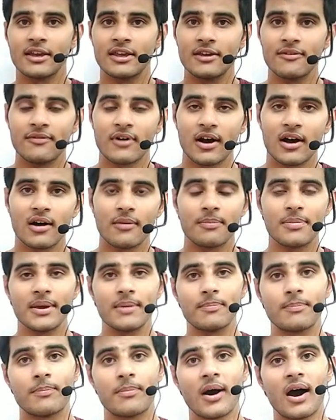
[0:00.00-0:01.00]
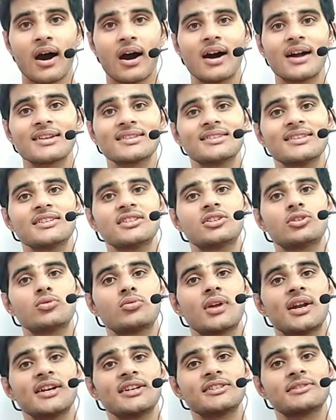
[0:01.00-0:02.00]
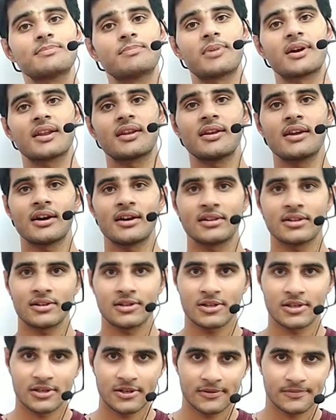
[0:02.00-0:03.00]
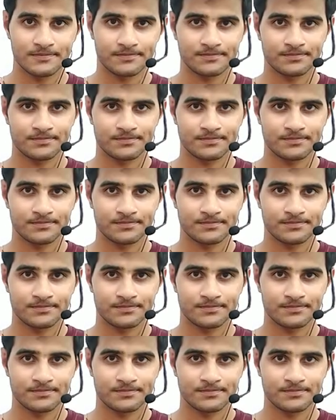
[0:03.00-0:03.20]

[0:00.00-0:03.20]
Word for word: कि वहाँ पे बाहर से स्टूडेंट्स पढ़ने आते थे